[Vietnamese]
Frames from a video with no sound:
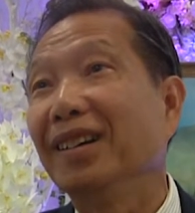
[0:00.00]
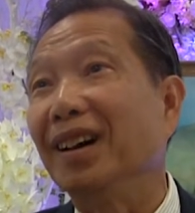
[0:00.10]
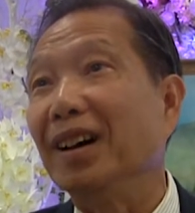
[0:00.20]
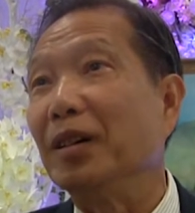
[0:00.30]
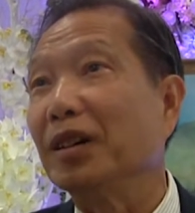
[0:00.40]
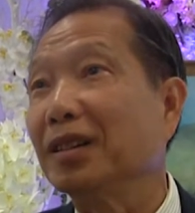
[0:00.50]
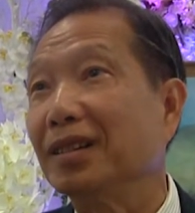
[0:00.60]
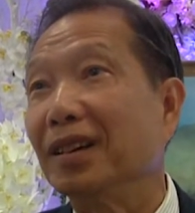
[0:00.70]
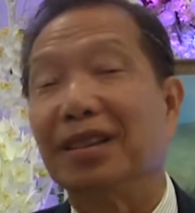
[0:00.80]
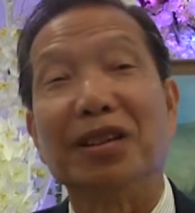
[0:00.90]
đó
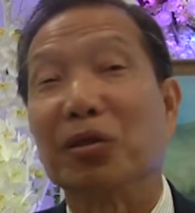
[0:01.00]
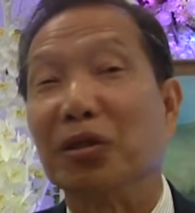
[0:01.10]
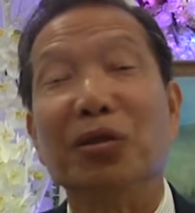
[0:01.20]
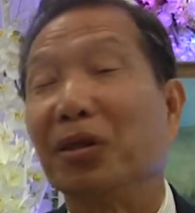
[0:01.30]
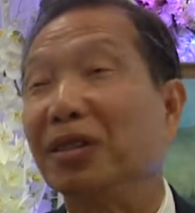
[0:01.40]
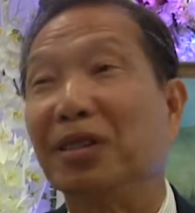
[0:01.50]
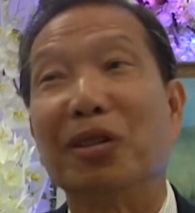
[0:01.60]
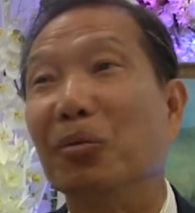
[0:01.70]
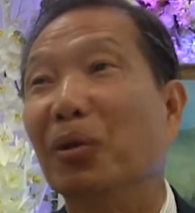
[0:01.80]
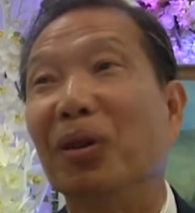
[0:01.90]
ta chứ, chứ, chứ, chứ
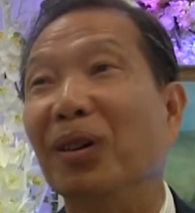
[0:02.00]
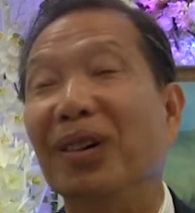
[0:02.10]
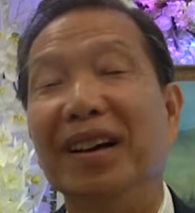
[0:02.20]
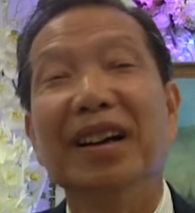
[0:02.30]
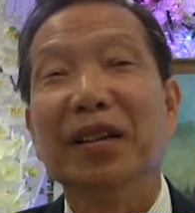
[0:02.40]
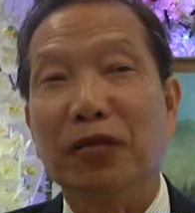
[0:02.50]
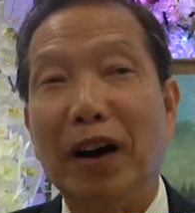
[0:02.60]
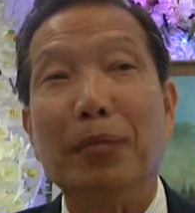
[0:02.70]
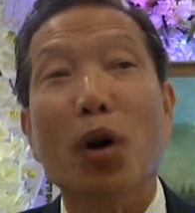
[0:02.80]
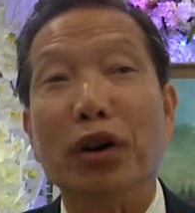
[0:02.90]
không có
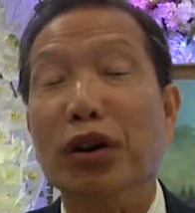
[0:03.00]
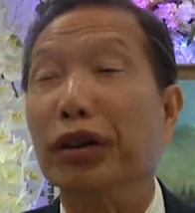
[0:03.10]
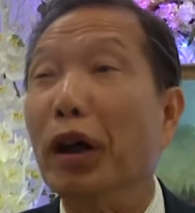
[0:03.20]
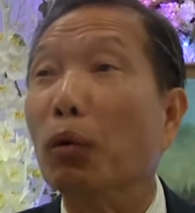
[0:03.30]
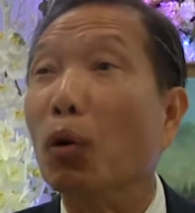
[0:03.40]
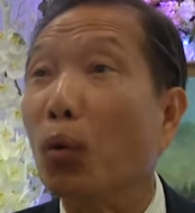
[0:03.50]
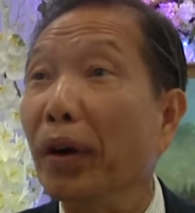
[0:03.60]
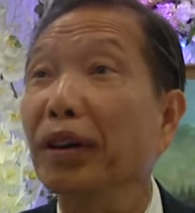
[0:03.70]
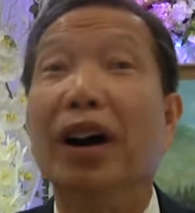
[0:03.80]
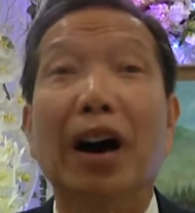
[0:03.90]
và mọi người đều có
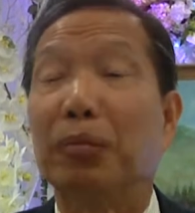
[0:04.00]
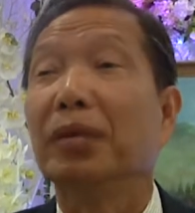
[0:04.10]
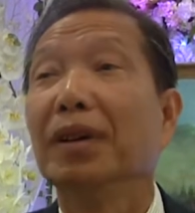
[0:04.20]
quyền được học